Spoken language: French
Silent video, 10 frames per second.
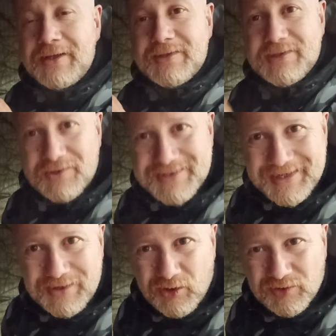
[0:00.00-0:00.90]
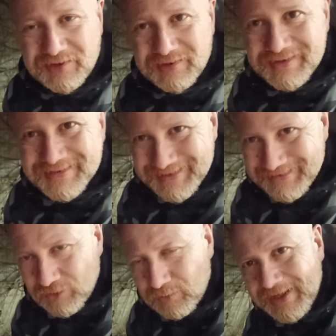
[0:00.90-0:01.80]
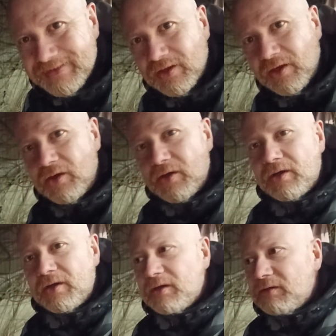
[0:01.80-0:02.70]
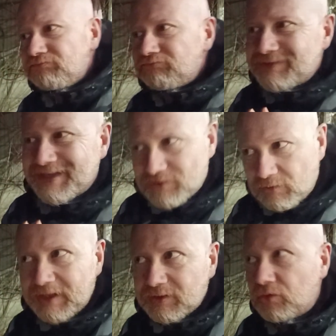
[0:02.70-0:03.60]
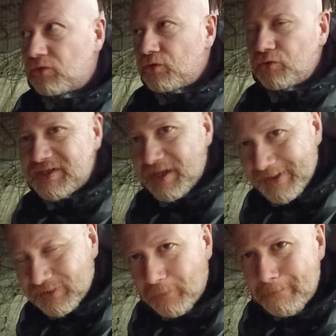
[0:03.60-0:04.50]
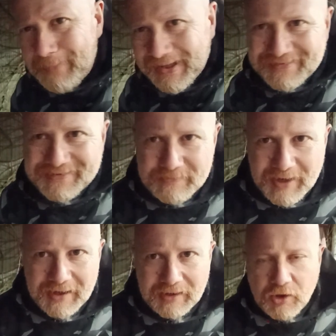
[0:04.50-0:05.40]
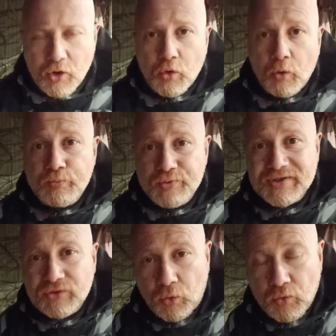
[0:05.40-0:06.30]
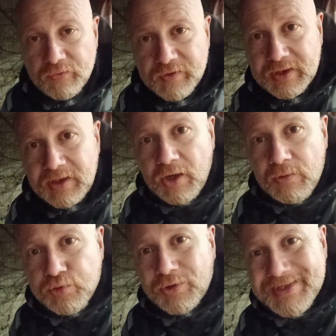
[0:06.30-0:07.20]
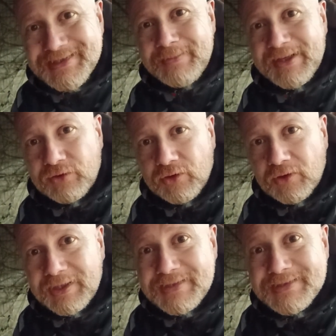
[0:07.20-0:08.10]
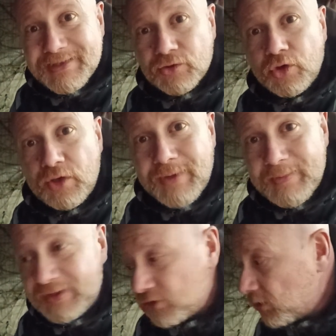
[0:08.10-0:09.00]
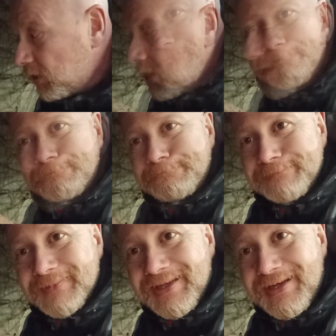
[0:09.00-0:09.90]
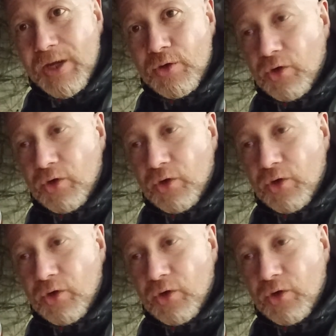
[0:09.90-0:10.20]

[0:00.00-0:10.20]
150 ça semble être, euh, ça semble être le diamètre maximal qu'on puisse trouver pour les amateurs, les astronomes amateurs. Il y a une